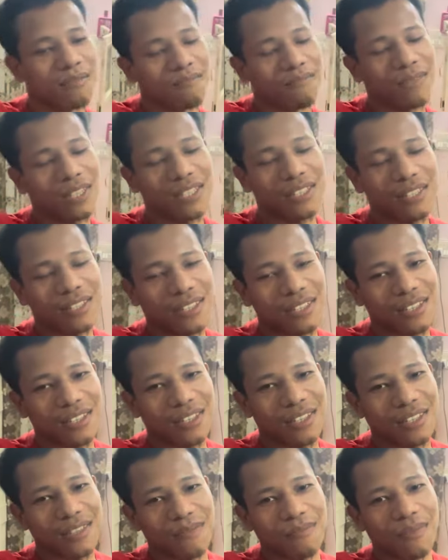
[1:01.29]

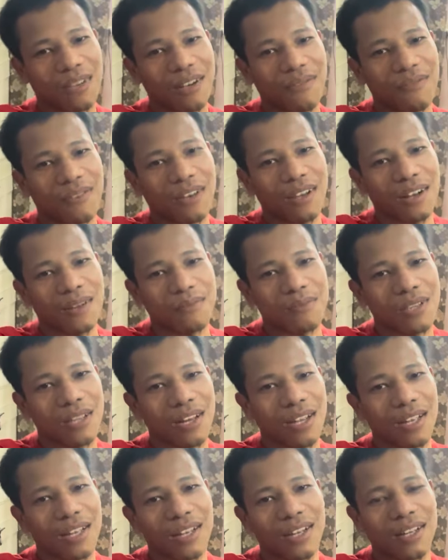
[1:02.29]
बस मेरा प्यार आपसे
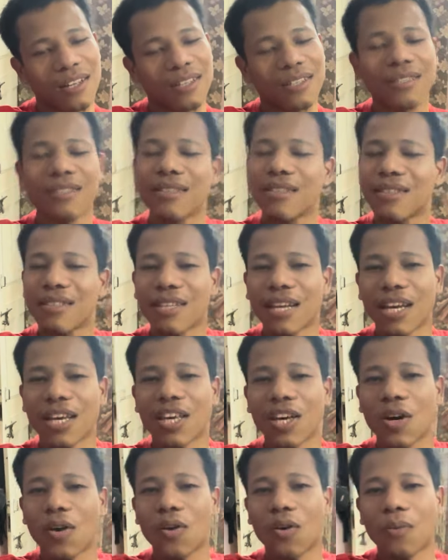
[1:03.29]
रहे थैंक
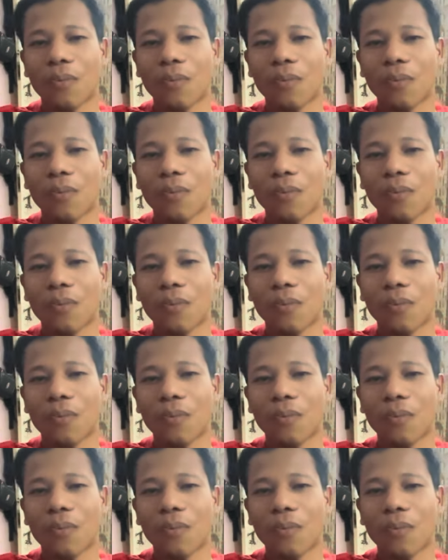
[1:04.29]
यू